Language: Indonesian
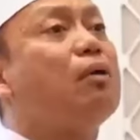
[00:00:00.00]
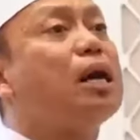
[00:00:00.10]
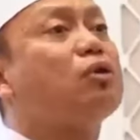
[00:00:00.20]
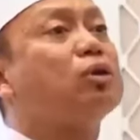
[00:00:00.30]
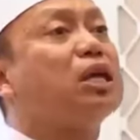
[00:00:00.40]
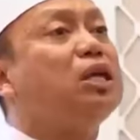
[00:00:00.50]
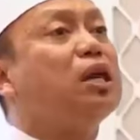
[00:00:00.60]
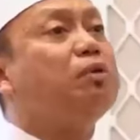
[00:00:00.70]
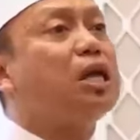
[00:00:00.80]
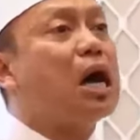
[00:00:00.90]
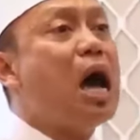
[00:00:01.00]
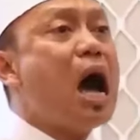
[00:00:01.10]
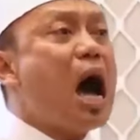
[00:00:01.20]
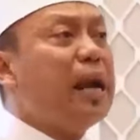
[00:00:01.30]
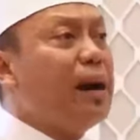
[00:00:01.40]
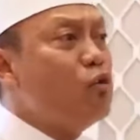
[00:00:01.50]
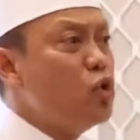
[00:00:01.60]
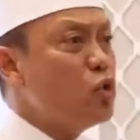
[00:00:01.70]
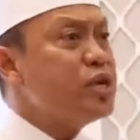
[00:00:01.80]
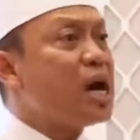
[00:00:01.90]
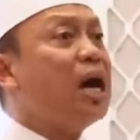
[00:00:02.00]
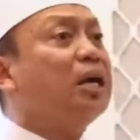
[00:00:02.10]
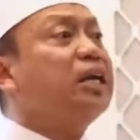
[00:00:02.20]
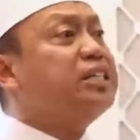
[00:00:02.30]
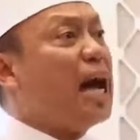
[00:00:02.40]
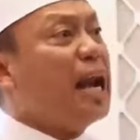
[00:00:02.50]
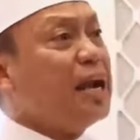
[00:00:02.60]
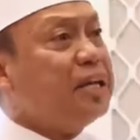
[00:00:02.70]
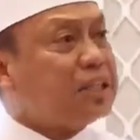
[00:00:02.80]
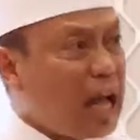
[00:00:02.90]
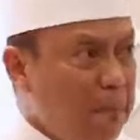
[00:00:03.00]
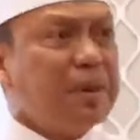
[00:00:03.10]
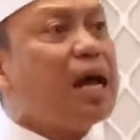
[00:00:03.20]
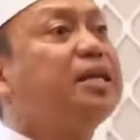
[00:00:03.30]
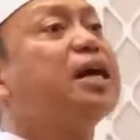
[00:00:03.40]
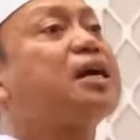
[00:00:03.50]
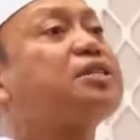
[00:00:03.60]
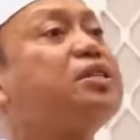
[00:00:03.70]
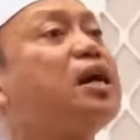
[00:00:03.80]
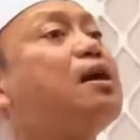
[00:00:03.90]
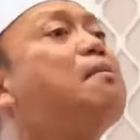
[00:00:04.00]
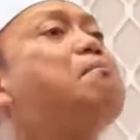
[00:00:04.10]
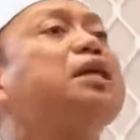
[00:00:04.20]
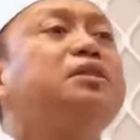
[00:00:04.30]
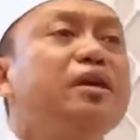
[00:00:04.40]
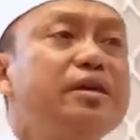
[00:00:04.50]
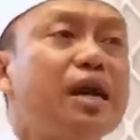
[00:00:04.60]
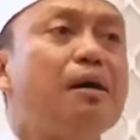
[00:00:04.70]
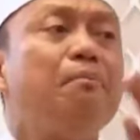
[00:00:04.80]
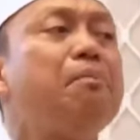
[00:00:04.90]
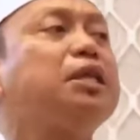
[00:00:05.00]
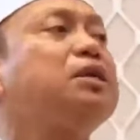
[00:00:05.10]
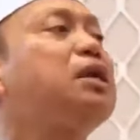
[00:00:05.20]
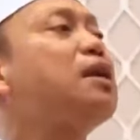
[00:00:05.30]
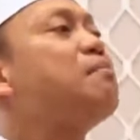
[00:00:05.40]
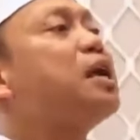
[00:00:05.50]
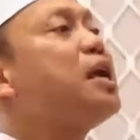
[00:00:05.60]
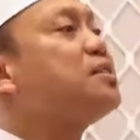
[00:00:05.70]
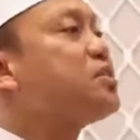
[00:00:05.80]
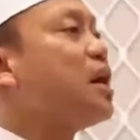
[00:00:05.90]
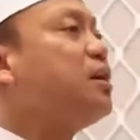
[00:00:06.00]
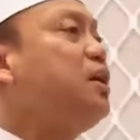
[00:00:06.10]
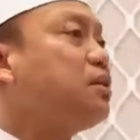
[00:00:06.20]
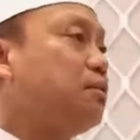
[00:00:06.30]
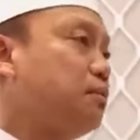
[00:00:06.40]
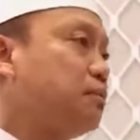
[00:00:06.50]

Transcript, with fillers: wa la kota illa billah. Ada wuduknya di jalan ditabrak dia kasihan, matinya mati dalam keadaan sahid.